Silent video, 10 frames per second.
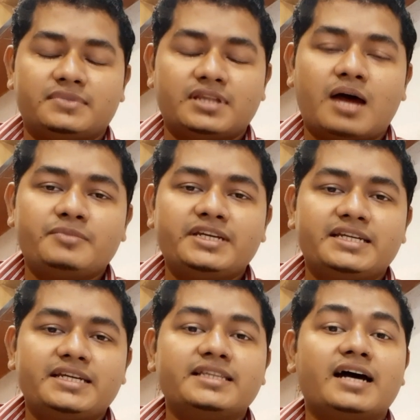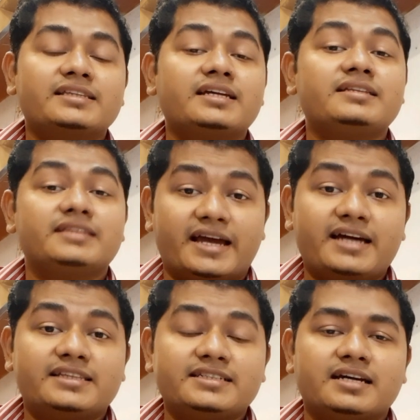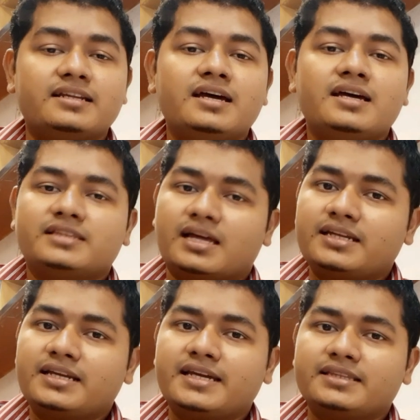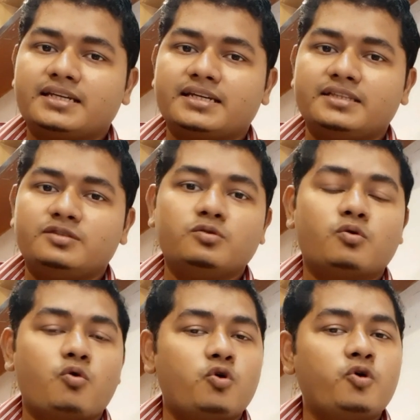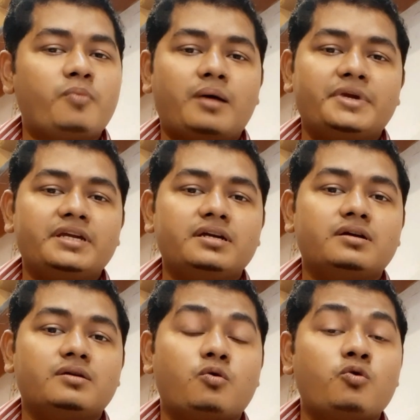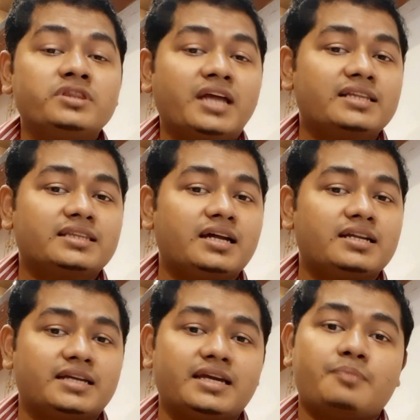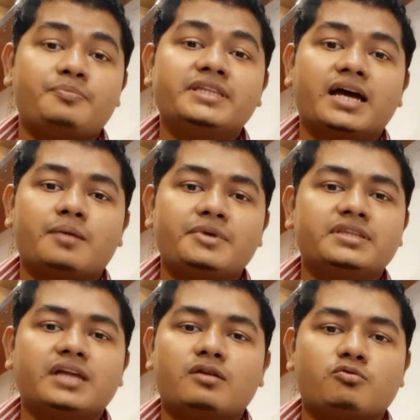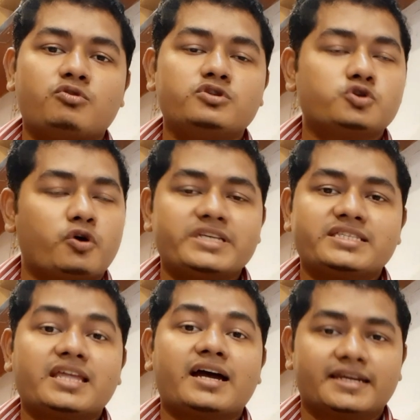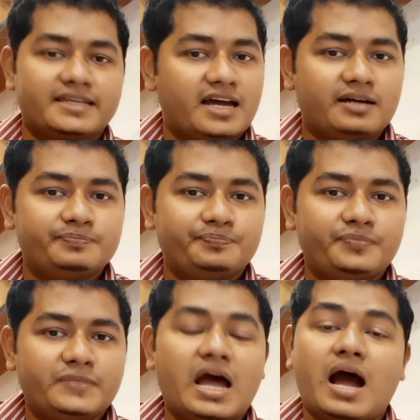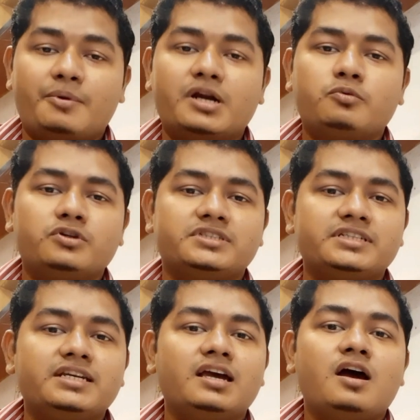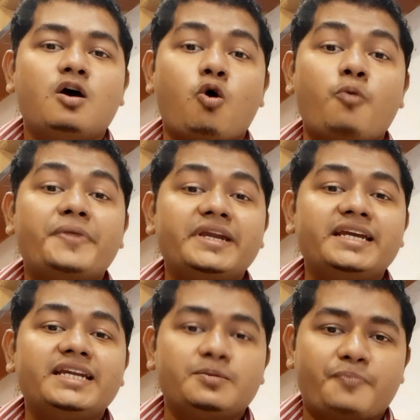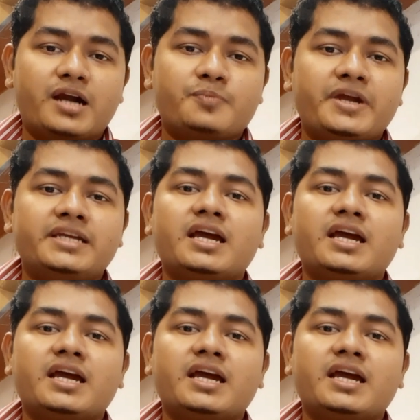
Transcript: নাম লিখিয়ে ডাক্তার দেখাতে যান তাদের ক্ষেত্রে কিন্তু কোনোভাবেই কোন ডাক্তারকে আপনি দেখাবেন তার কোনো চয়েস থাকে না আবারও বলছি ওপিডি ডিপার্টমেন্টে